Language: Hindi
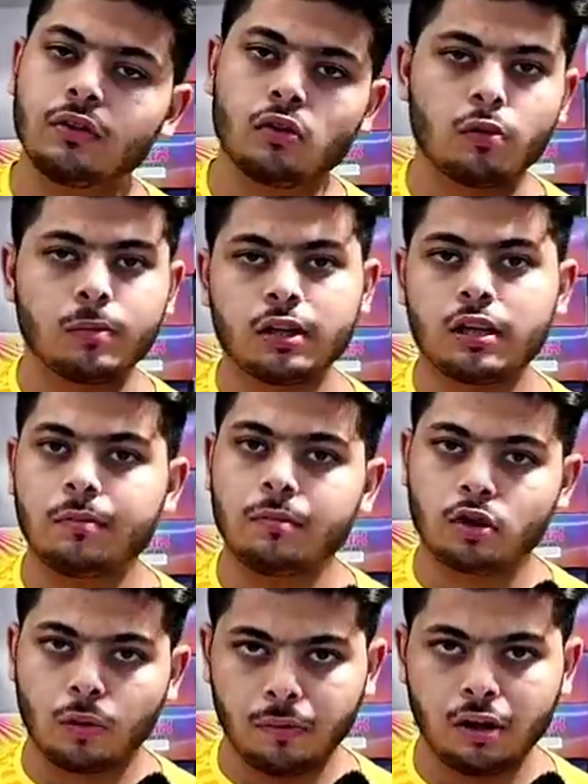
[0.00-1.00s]
तीन रुपए तक की
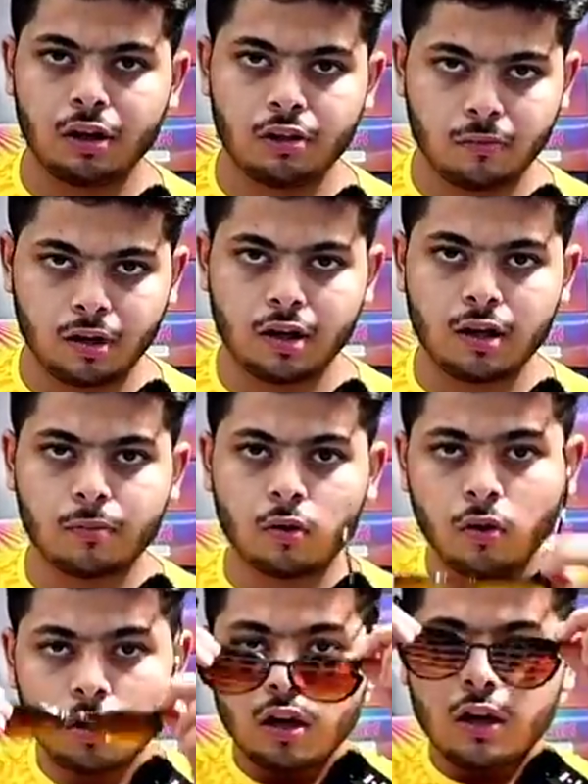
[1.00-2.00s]
अपनी शॉप पर लेडीज मिलेगी आपको
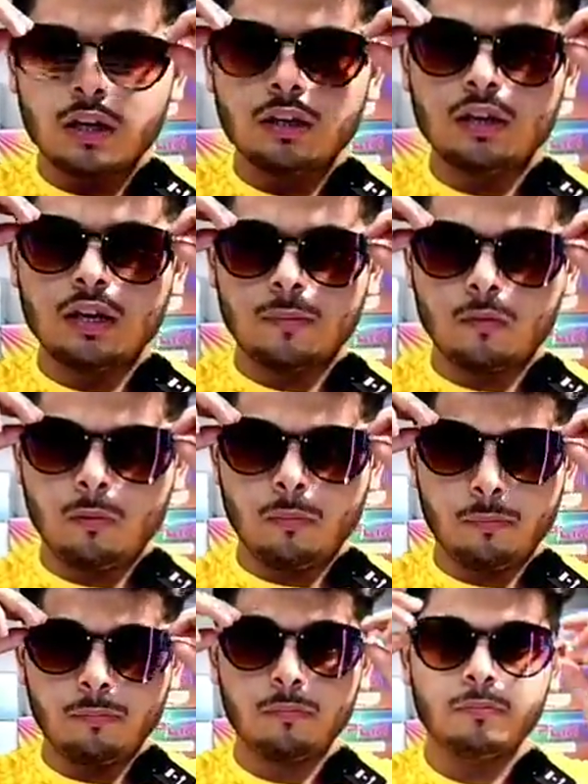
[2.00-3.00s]
हम्म। ये देखिए आपको
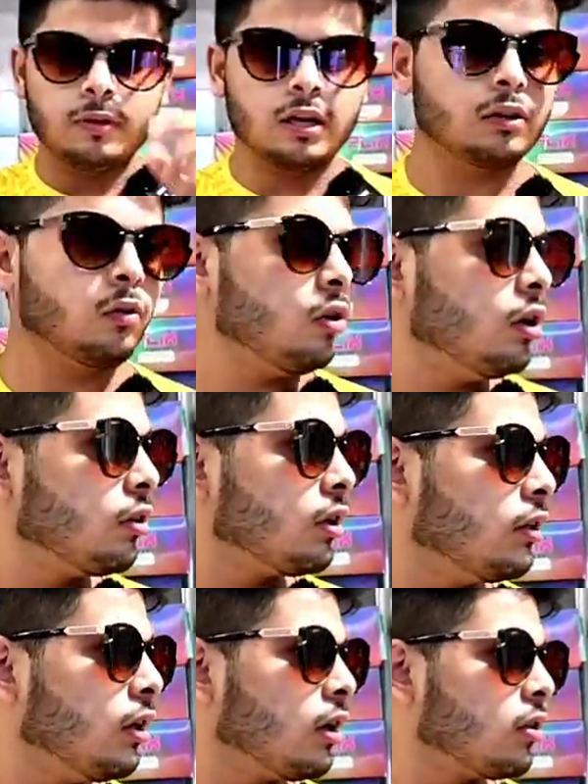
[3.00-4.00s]
दिखाता हूँ लेडीज
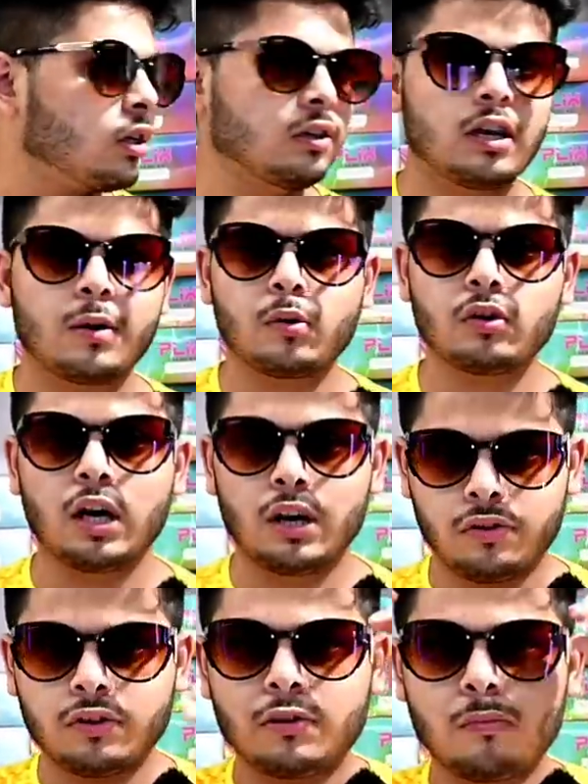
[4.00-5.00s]
के अंदर इसके अंदर आपको
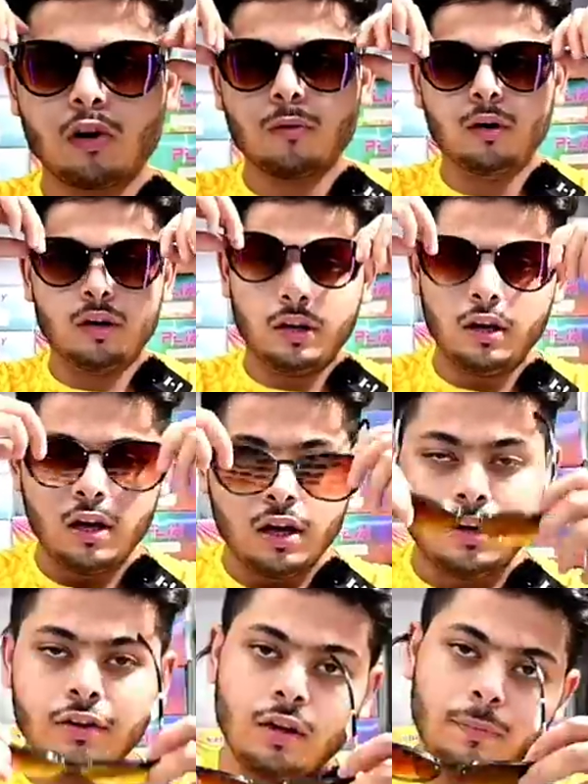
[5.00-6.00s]
आठ से दस मॉडल मिलेंगे
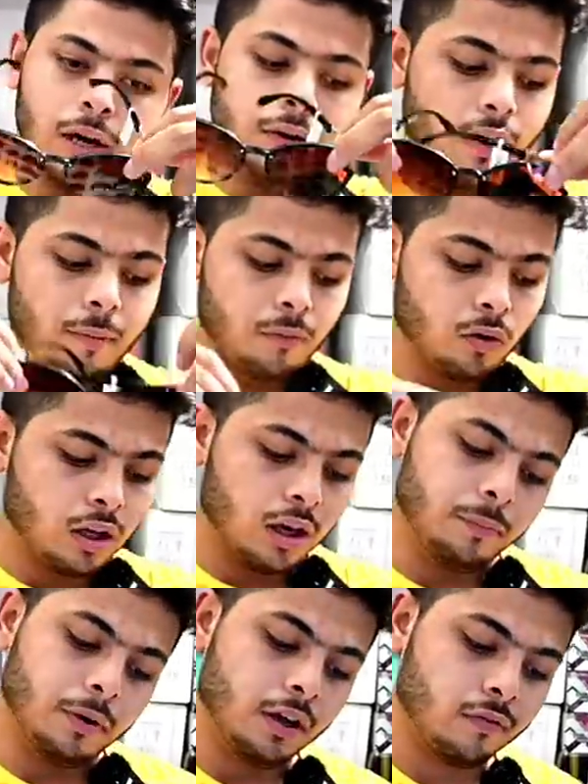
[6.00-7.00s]
इसकी प्राइस आपको
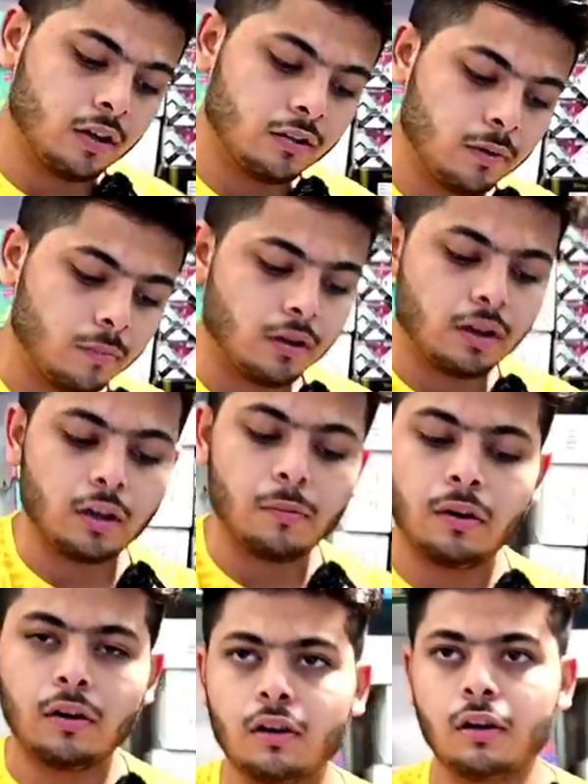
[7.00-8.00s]
सारे पीडीएफ के अंदर मिल जाएंगे
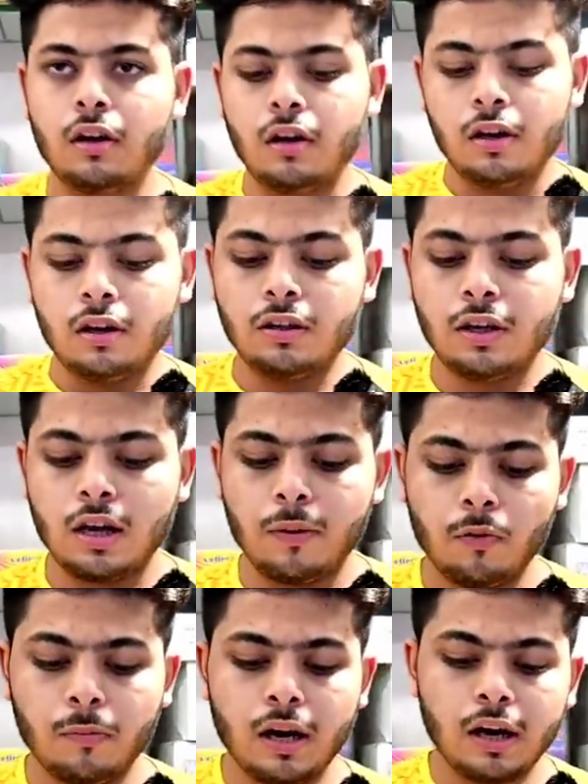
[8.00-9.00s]
भाई ठीक है ये देखिए
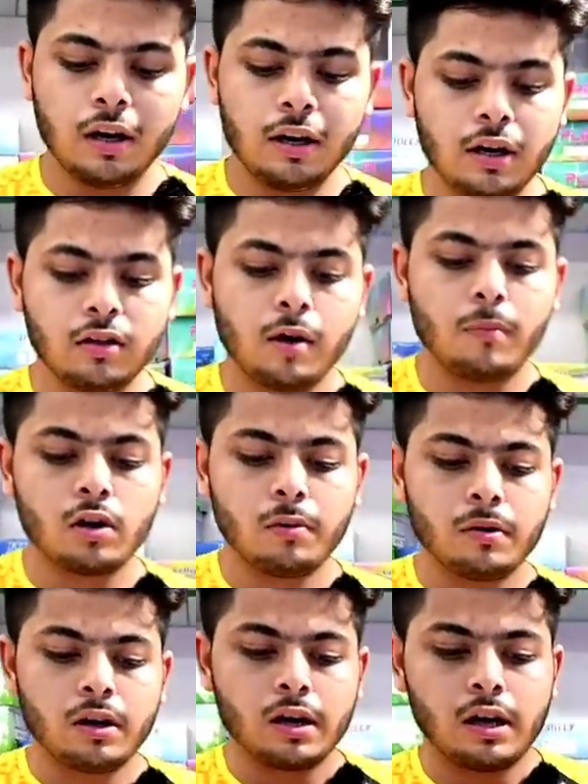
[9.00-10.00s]
आपको मिल जाएगा लेडीज का
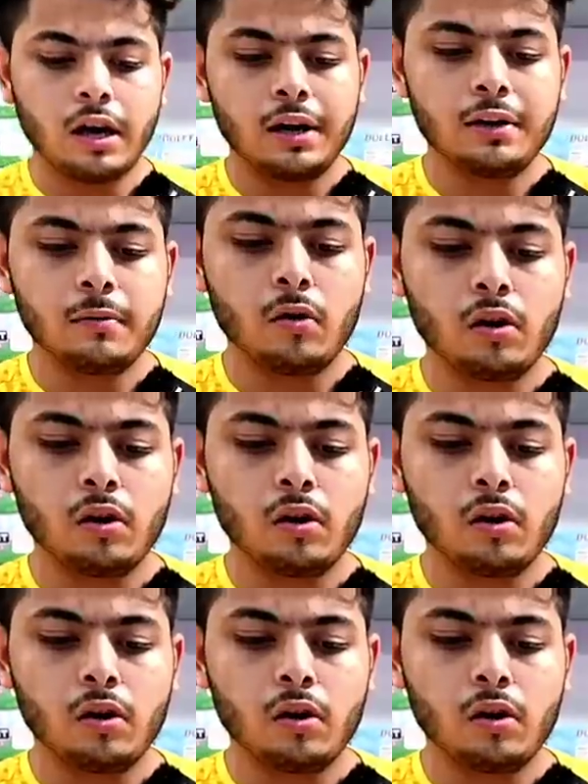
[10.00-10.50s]
मॉडल